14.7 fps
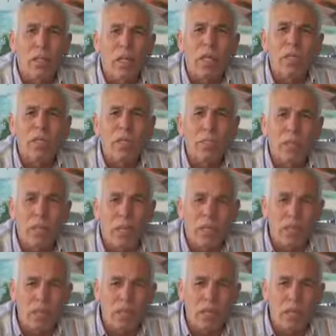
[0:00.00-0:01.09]
nasıl bir
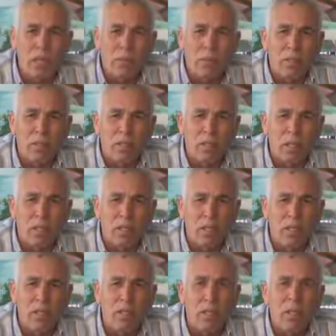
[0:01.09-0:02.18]
hazırlık
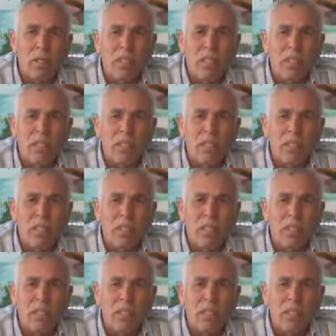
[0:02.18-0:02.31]
yapılacağını,